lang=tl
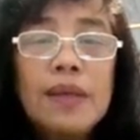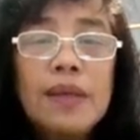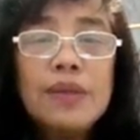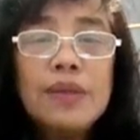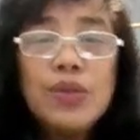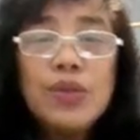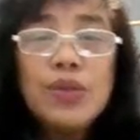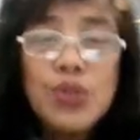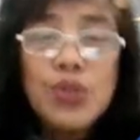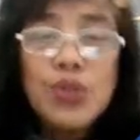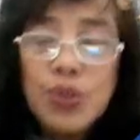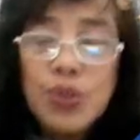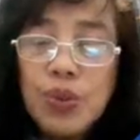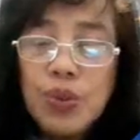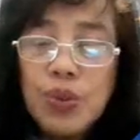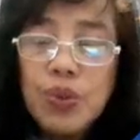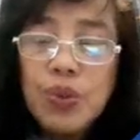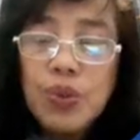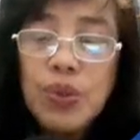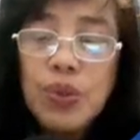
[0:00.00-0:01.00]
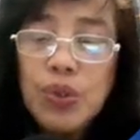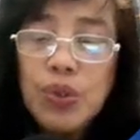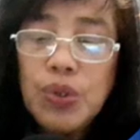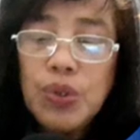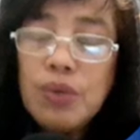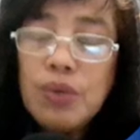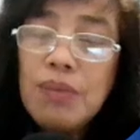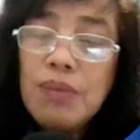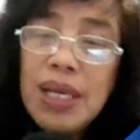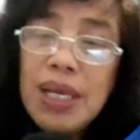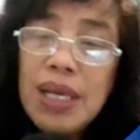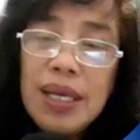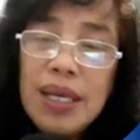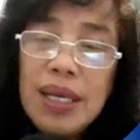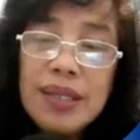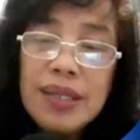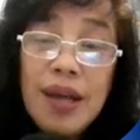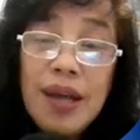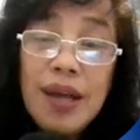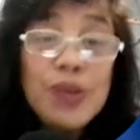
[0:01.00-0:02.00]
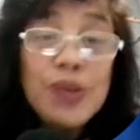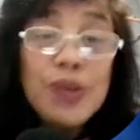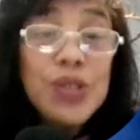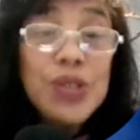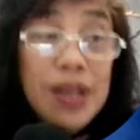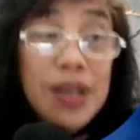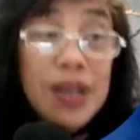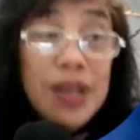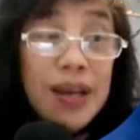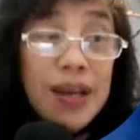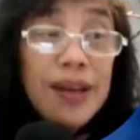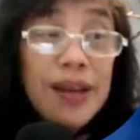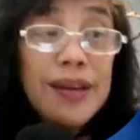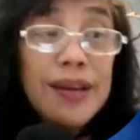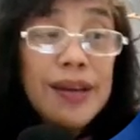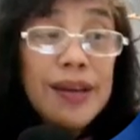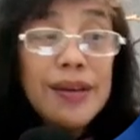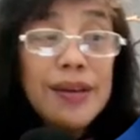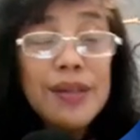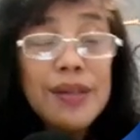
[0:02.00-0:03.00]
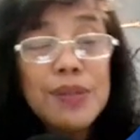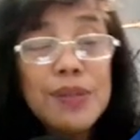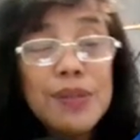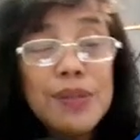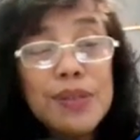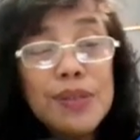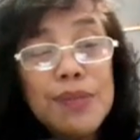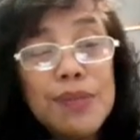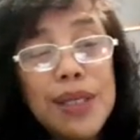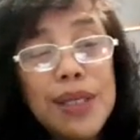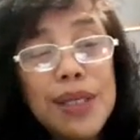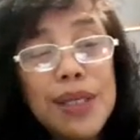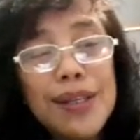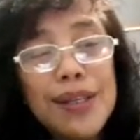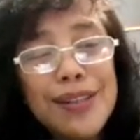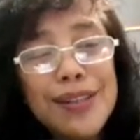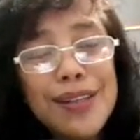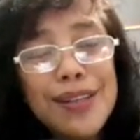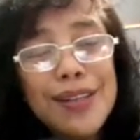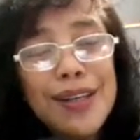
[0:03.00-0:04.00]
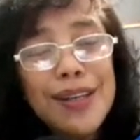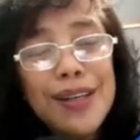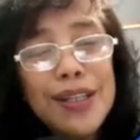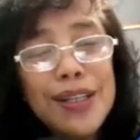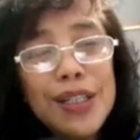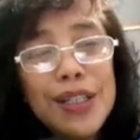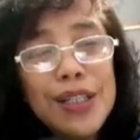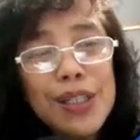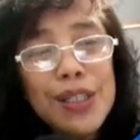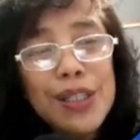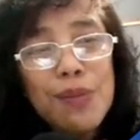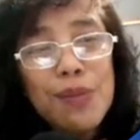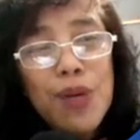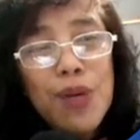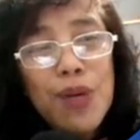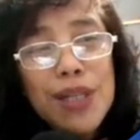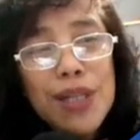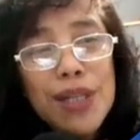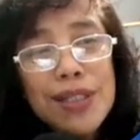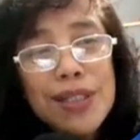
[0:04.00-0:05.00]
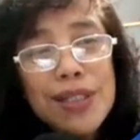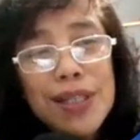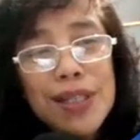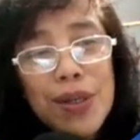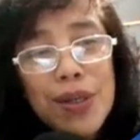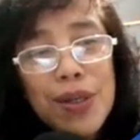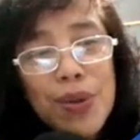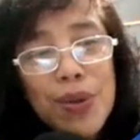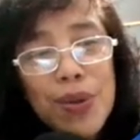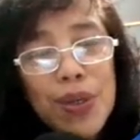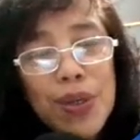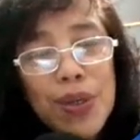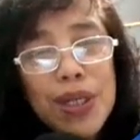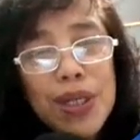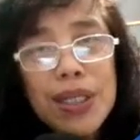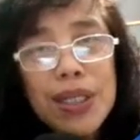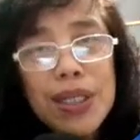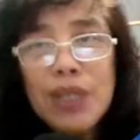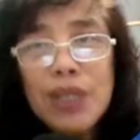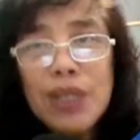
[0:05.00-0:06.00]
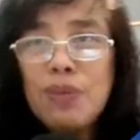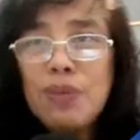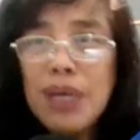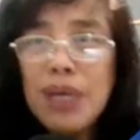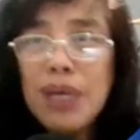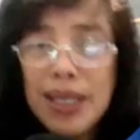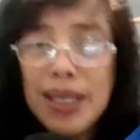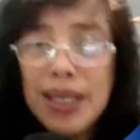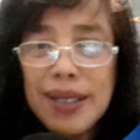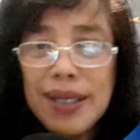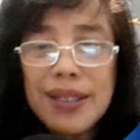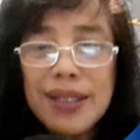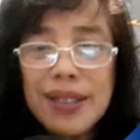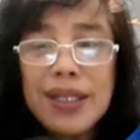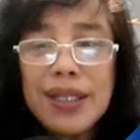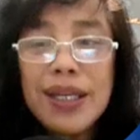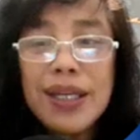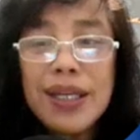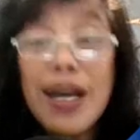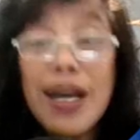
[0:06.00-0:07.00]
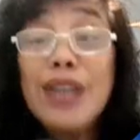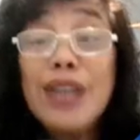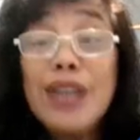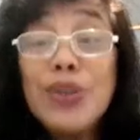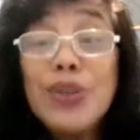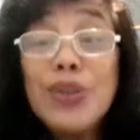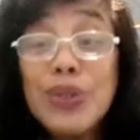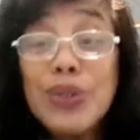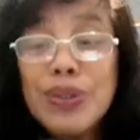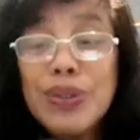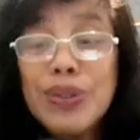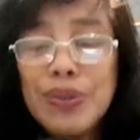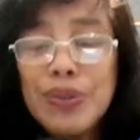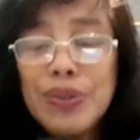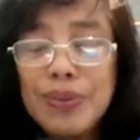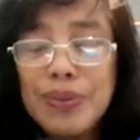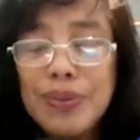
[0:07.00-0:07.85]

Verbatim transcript: So, normal na tao siya na ibig sabihin nag, nagsimula sa sanggol hanggang lumaki at naging adult. No?